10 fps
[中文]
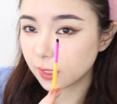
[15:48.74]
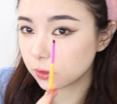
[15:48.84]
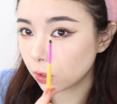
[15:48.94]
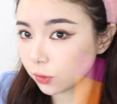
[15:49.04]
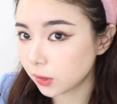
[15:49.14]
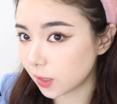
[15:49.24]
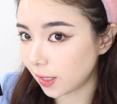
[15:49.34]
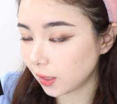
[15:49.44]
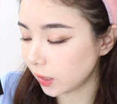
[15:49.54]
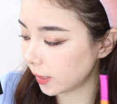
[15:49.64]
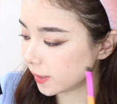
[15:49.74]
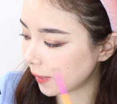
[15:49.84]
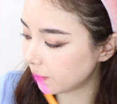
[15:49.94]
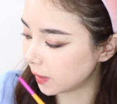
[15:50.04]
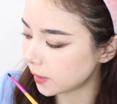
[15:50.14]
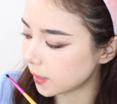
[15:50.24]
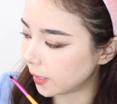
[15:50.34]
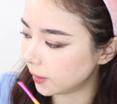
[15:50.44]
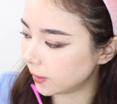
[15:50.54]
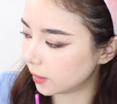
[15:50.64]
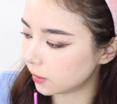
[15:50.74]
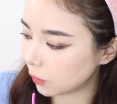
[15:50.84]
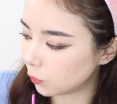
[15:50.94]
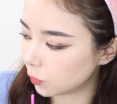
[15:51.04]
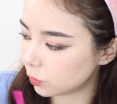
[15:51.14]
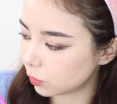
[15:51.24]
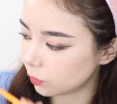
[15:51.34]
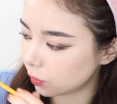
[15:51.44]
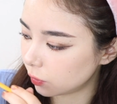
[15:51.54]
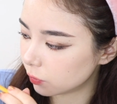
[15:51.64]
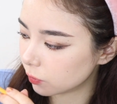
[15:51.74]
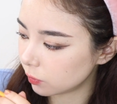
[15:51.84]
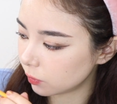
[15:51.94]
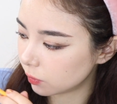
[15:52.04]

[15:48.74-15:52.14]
眼头提亮可以再明显一点，那我就用